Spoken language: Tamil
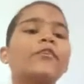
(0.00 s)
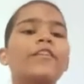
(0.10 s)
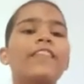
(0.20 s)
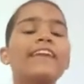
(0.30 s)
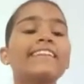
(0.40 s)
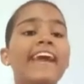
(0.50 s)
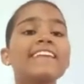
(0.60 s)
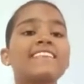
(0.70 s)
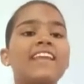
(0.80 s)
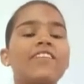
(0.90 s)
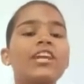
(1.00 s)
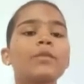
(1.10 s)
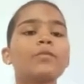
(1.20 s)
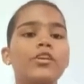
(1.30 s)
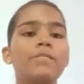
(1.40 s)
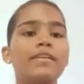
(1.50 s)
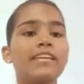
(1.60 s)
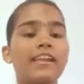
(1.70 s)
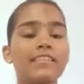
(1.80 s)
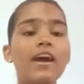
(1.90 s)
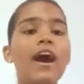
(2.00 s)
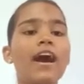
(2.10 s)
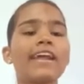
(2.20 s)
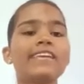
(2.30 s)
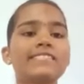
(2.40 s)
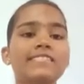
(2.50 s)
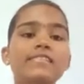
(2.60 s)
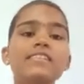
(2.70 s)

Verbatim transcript: கொண்டுதான் கேன்சரை விரட்ட முடியும் என்கிறது ஆராய்ச்சி